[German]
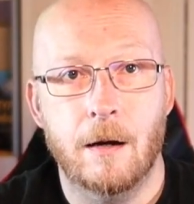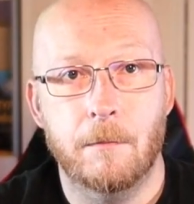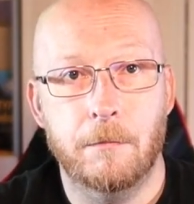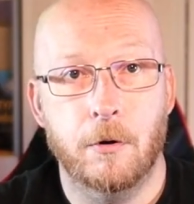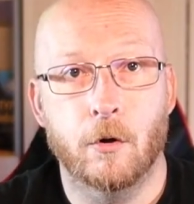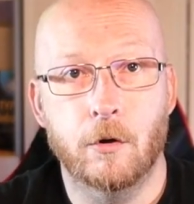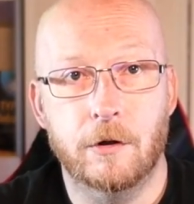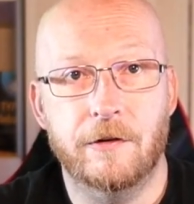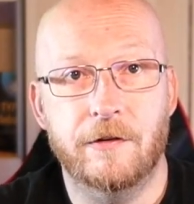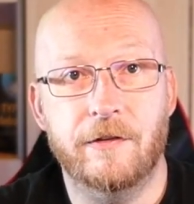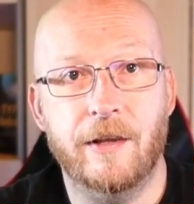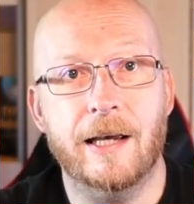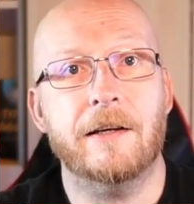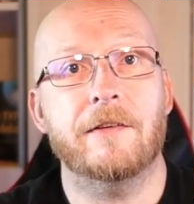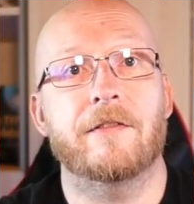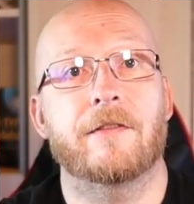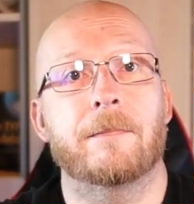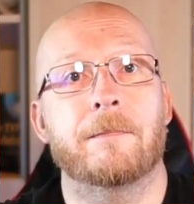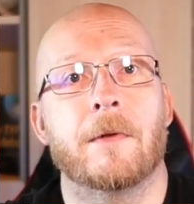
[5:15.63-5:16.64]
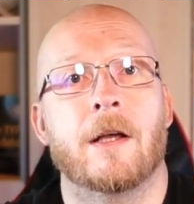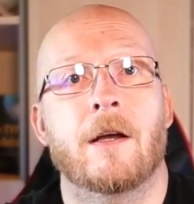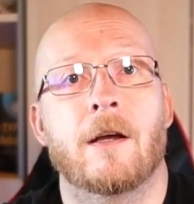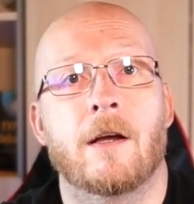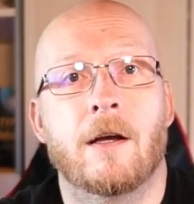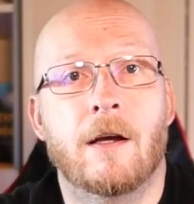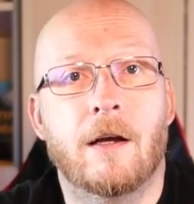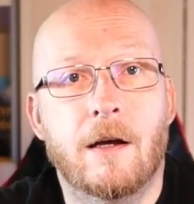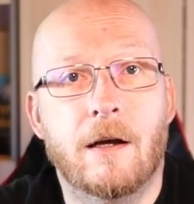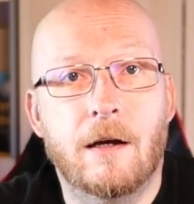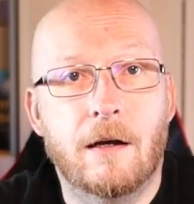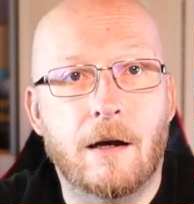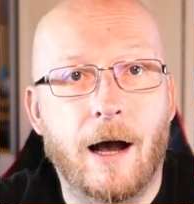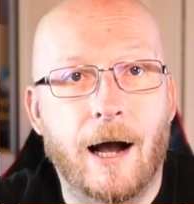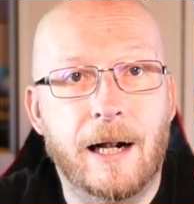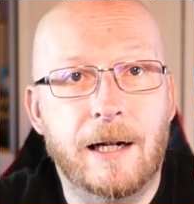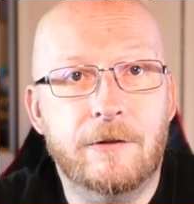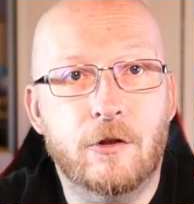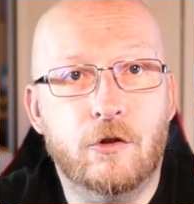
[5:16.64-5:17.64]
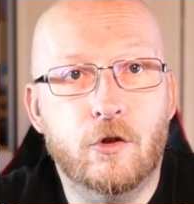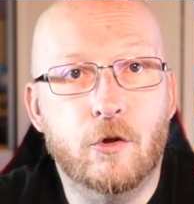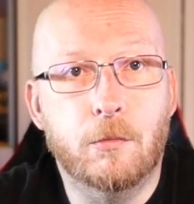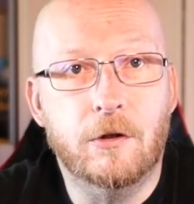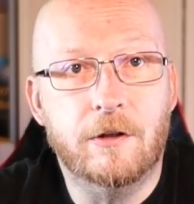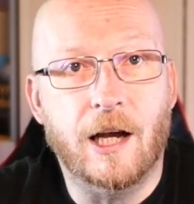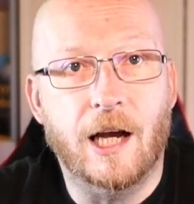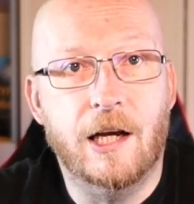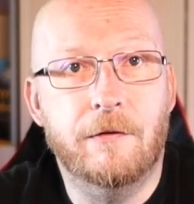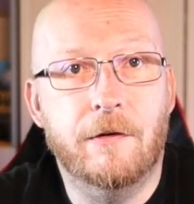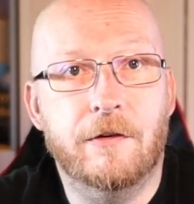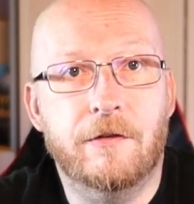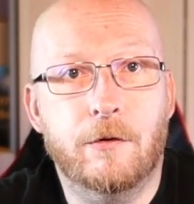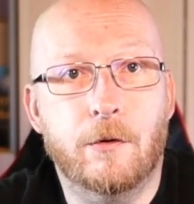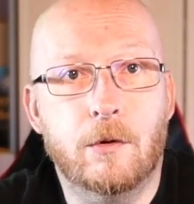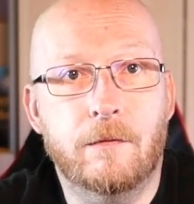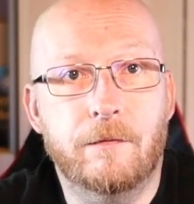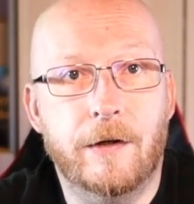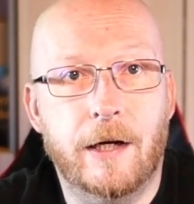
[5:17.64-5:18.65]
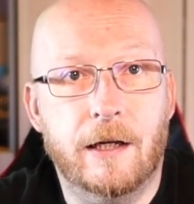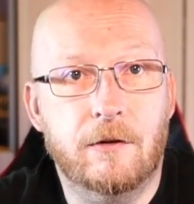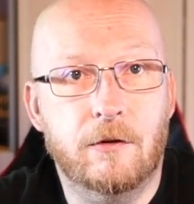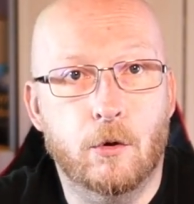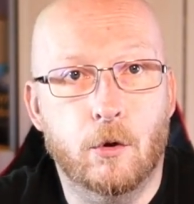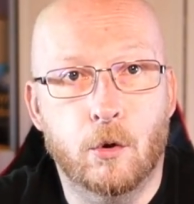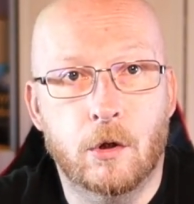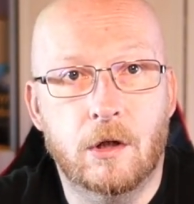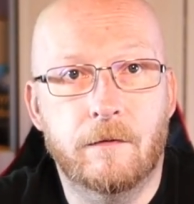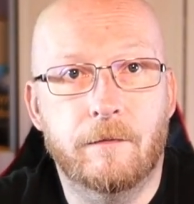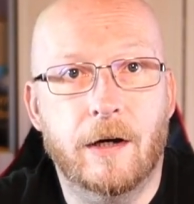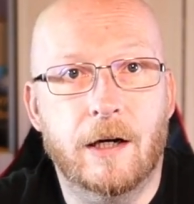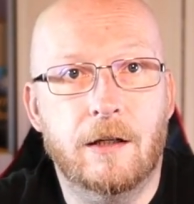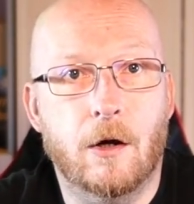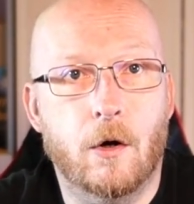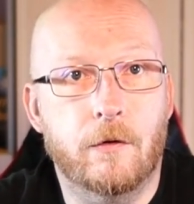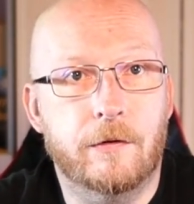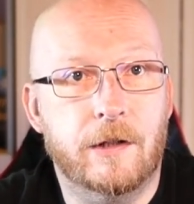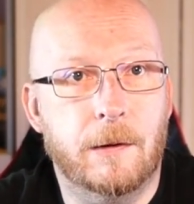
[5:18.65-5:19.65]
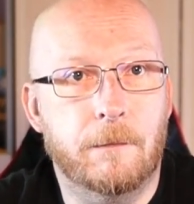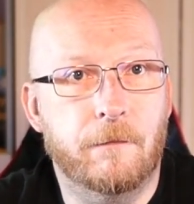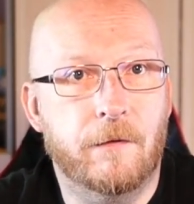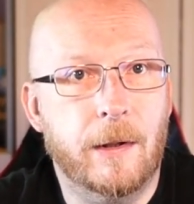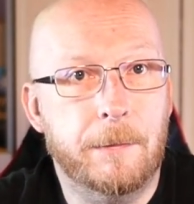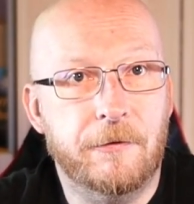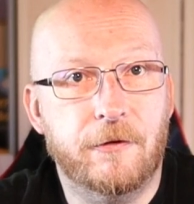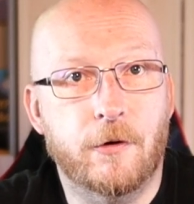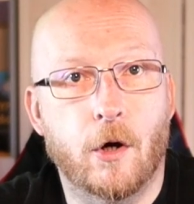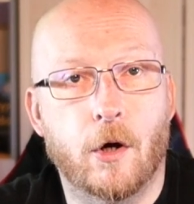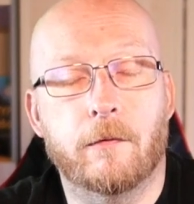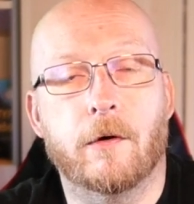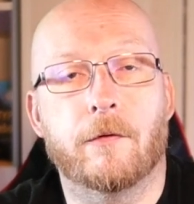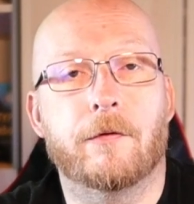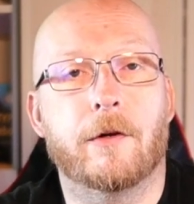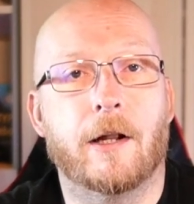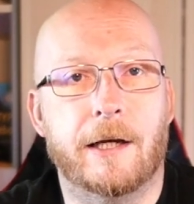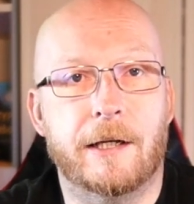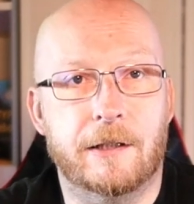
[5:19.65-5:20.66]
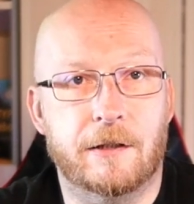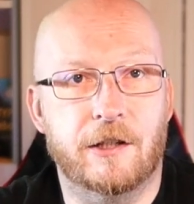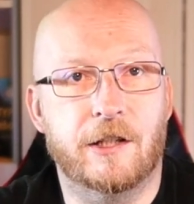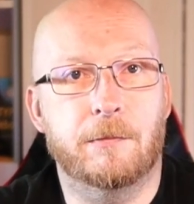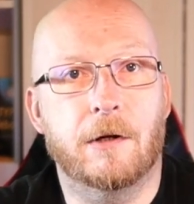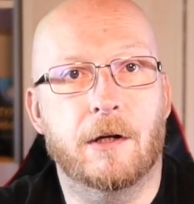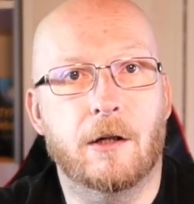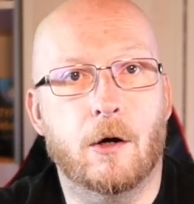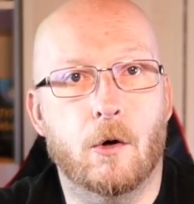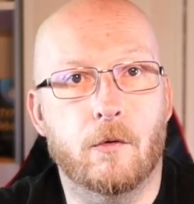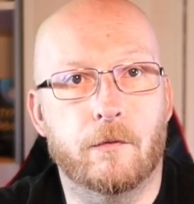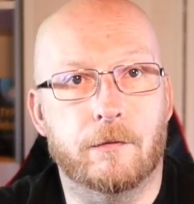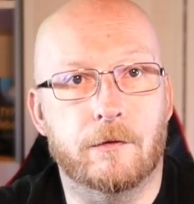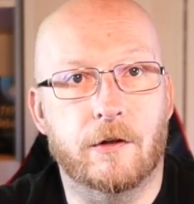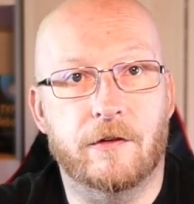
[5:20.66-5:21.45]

Punkt 6 Alte Turbo 3 Versionen werden irgendwann auf dem Webserver vielleicht nicht mehr laufen.